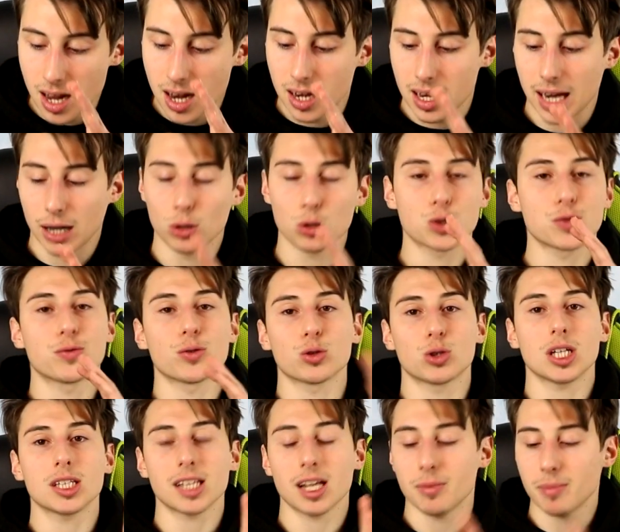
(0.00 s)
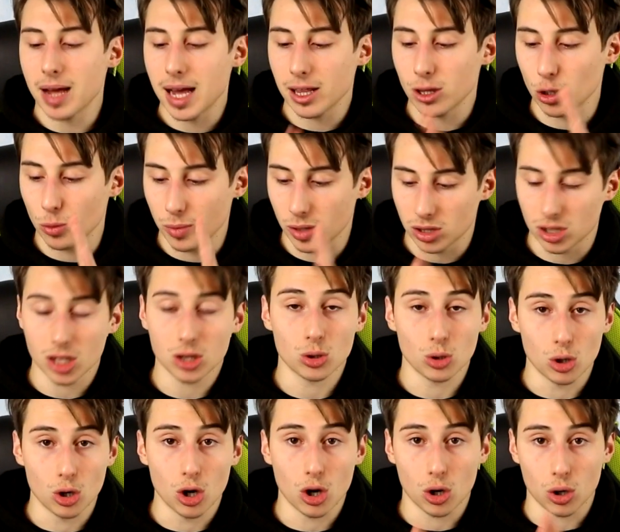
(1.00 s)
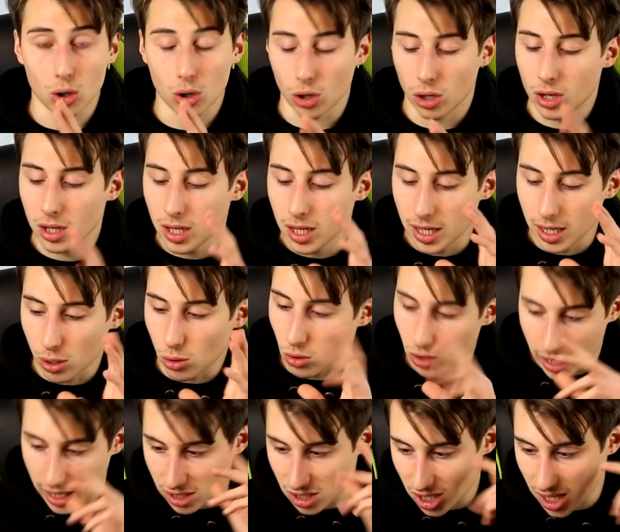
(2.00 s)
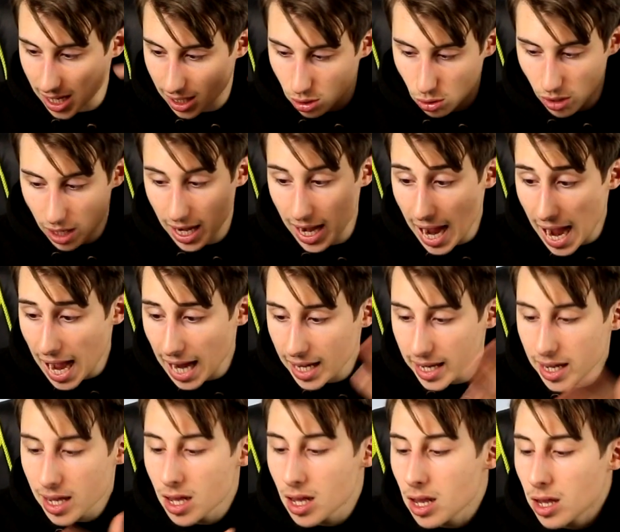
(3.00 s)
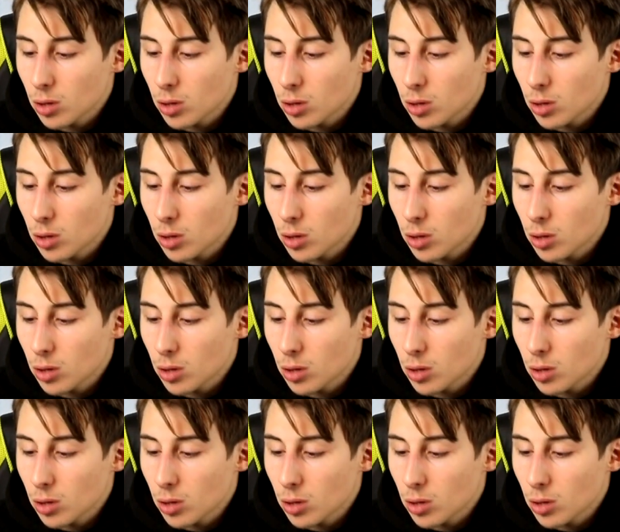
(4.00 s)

le hanno sfruttate al meglio mettendo il logo eh, col caschetto e le ali,